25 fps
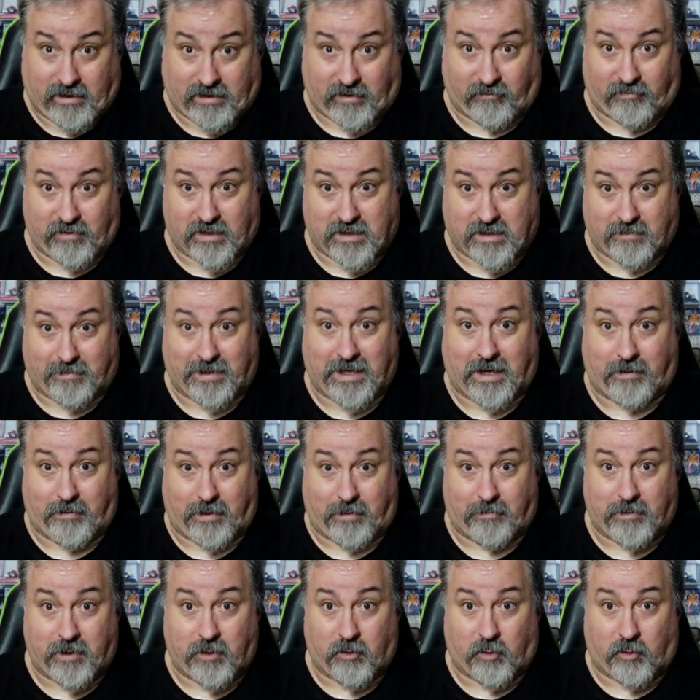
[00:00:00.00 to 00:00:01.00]
Este fin de semana
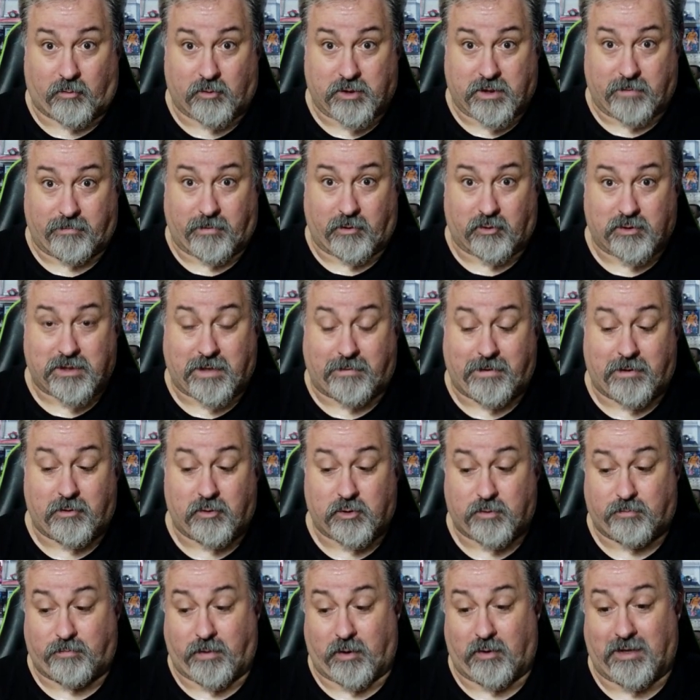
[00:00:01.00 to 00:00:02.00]
habrá vídeo como siempre los
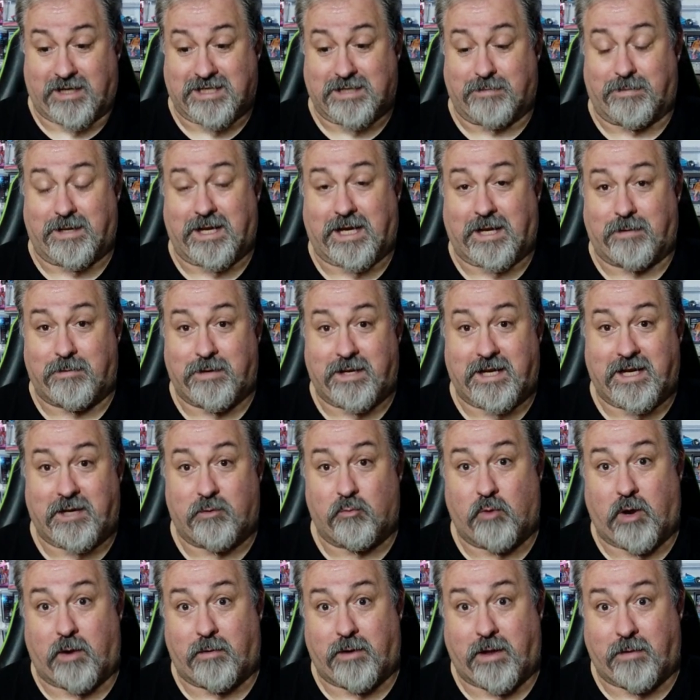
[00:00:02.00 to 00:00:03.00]
sábados, pero la semana que viene
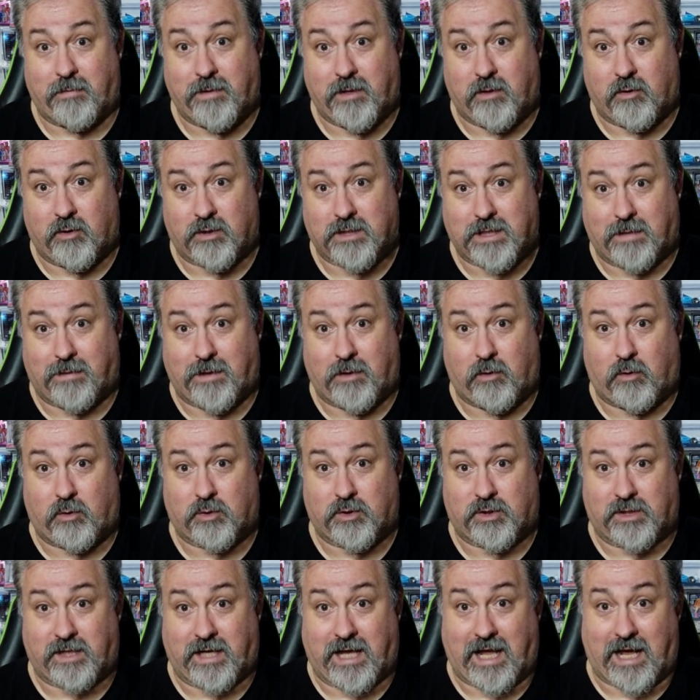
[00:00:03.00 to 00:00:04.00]
no habrá vídeo el
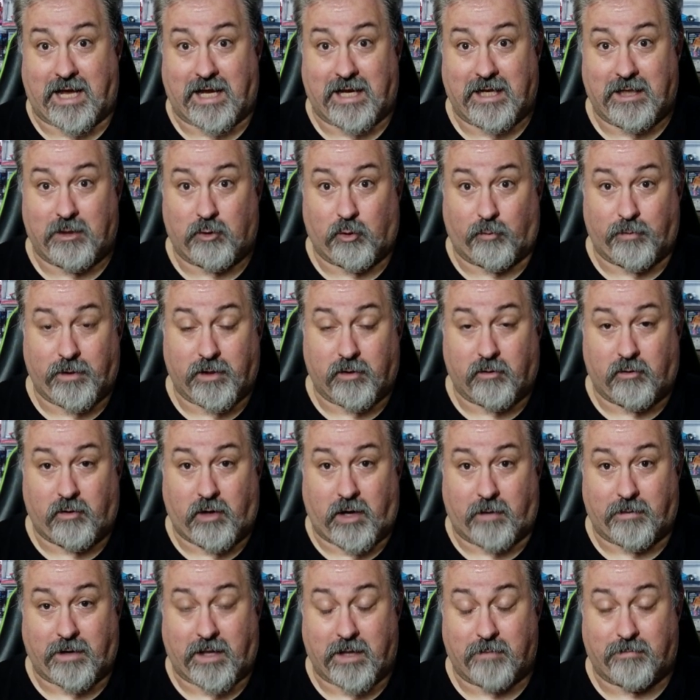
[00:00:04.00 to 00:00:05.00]
sábado, será el
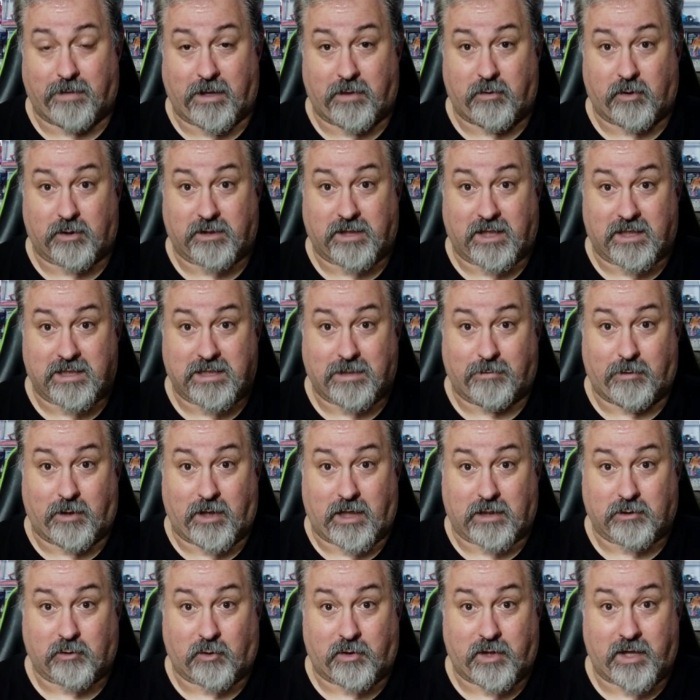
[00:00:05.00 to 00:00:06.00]
domingo, habrá de plazo hasta el
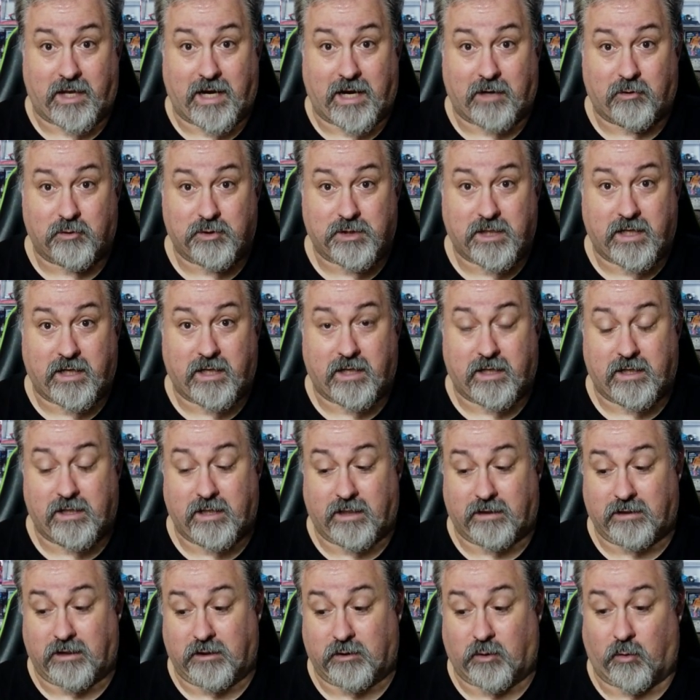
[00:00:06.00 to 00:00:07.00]
sábado a las 12 de la noche
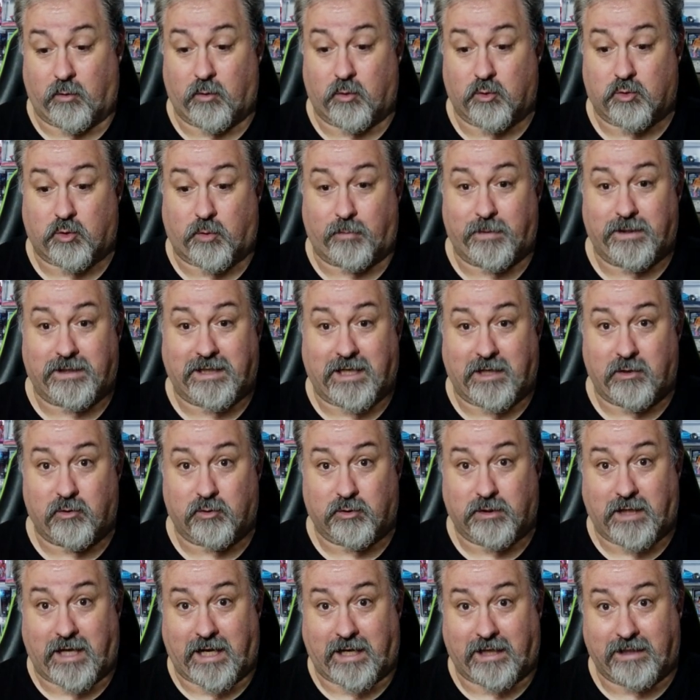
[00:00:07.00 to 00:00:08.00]
y entre todos los
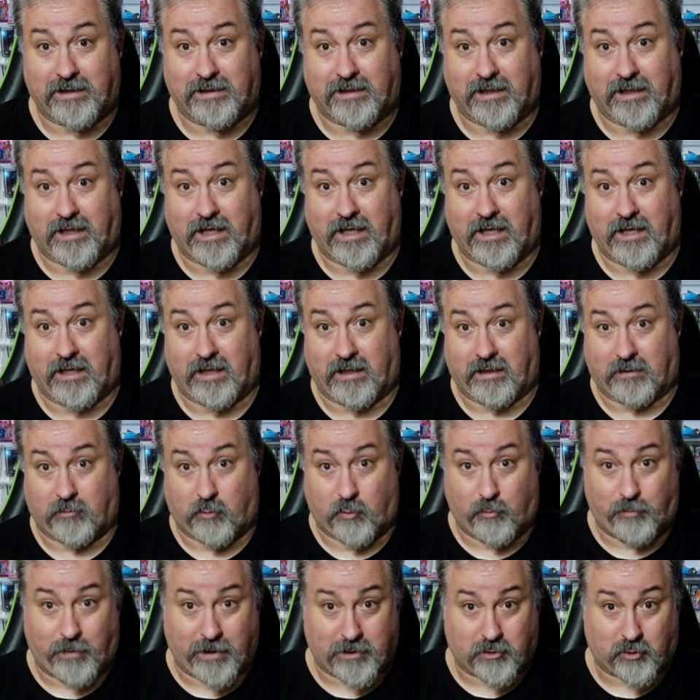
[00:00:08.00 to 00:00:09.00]
comentarios de la gente que
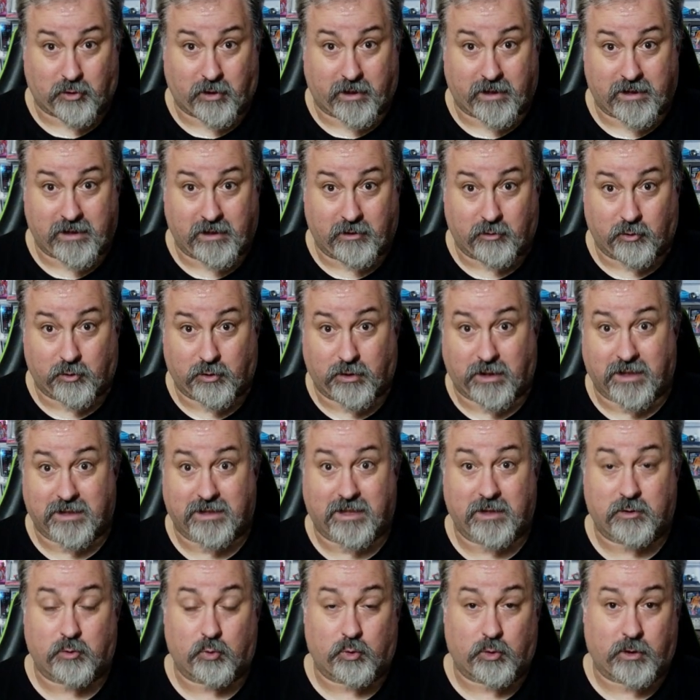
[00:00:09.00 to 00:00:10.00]
cumpla esos requisitos, que
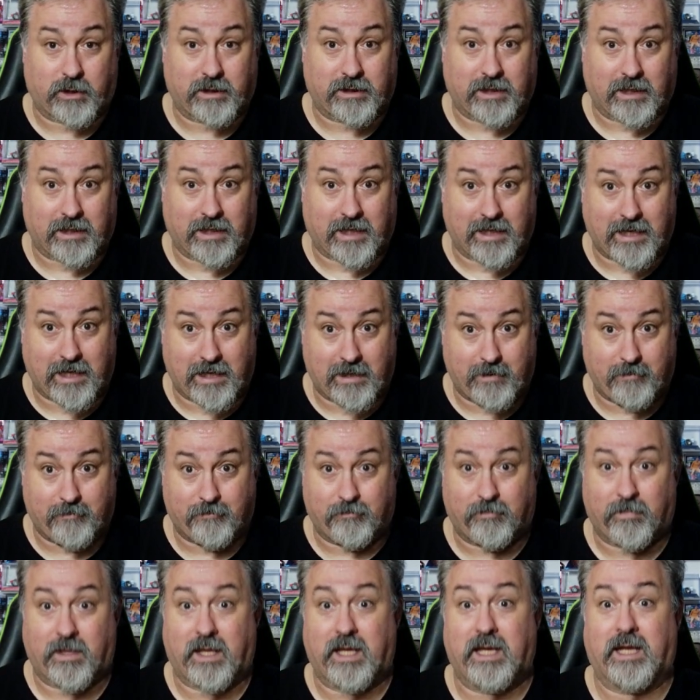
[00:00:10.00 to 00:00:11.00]
esté suscrita al canal
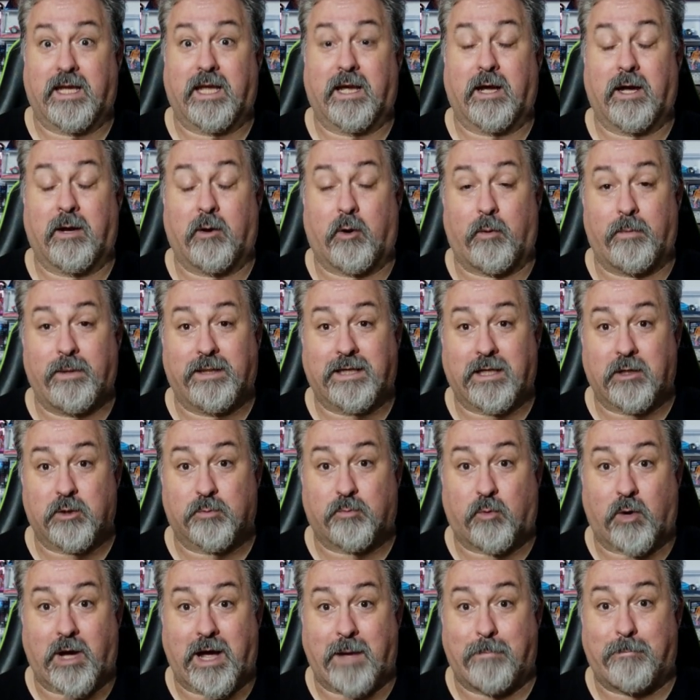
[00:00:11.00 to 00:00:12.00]
y que en
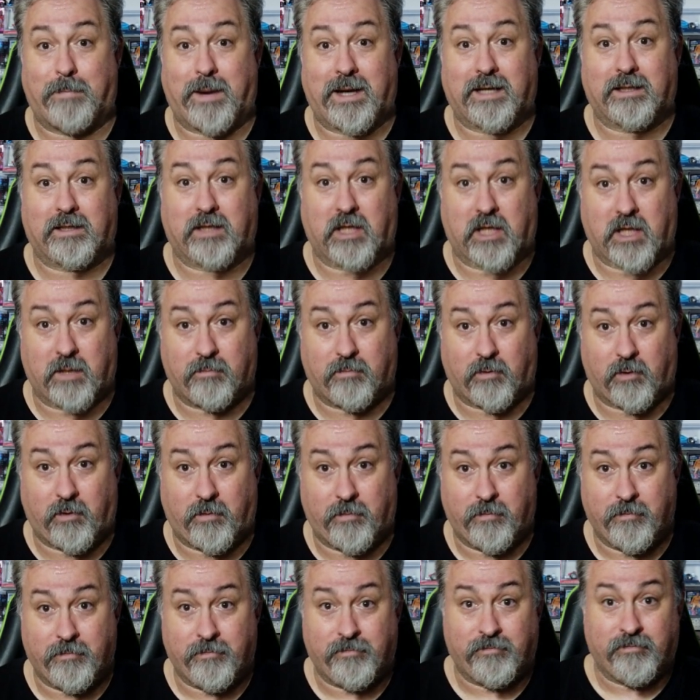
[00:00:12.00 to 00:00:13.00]
comentarios ponga
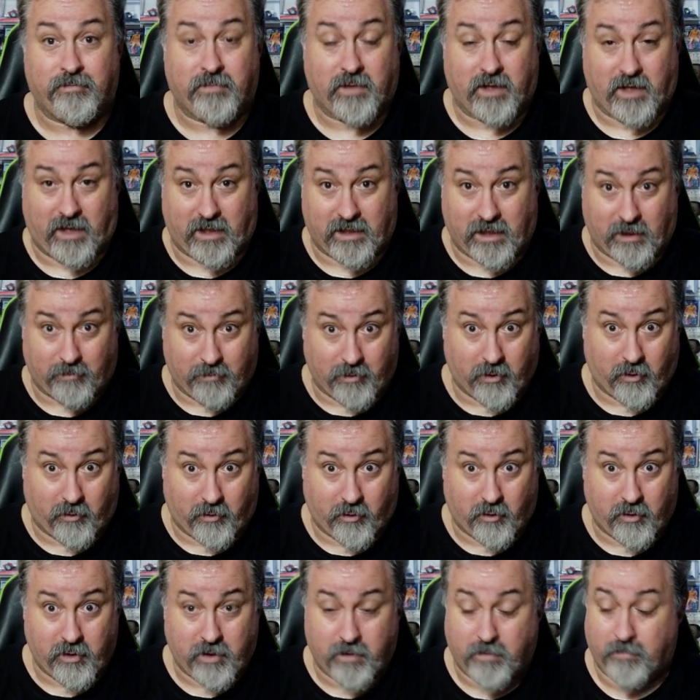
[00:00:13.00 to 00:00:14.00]
participo en el
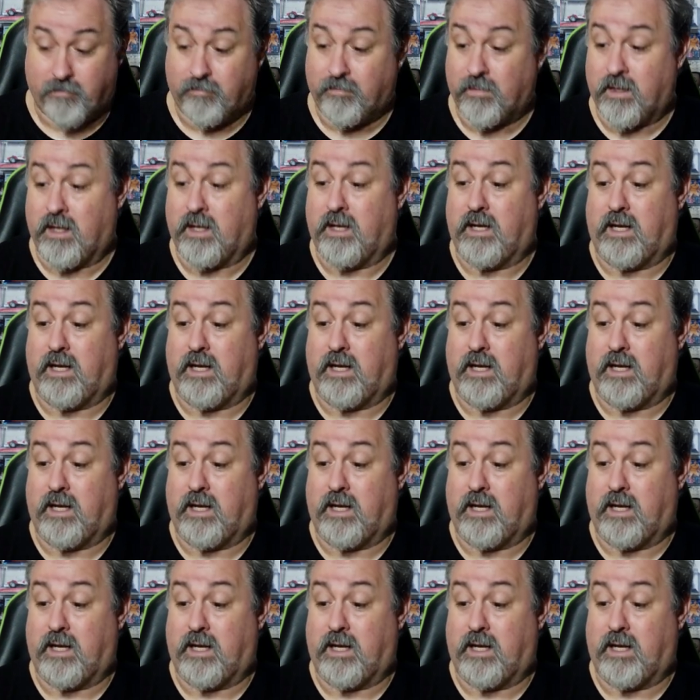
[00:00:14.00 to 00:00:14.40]
vídeo de hoy,